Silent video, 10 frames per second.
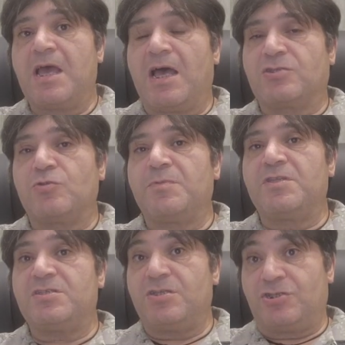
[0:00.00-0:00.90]

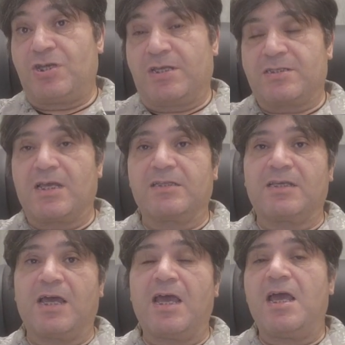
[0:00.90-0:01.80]
Особенно сейчас,
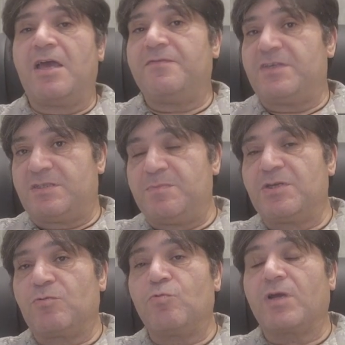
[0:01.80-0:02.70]
когда весь
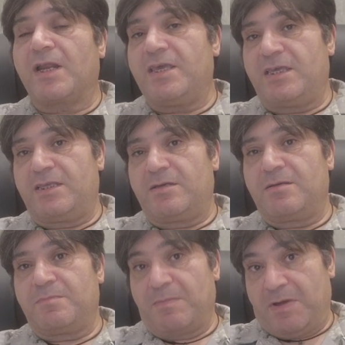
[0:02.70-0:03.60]
мир Украине
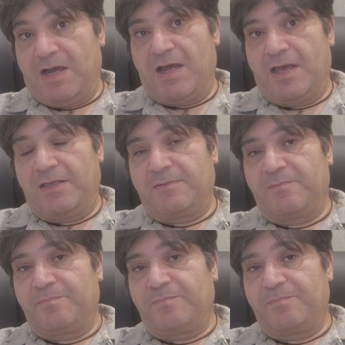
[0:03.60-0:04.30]
помогает.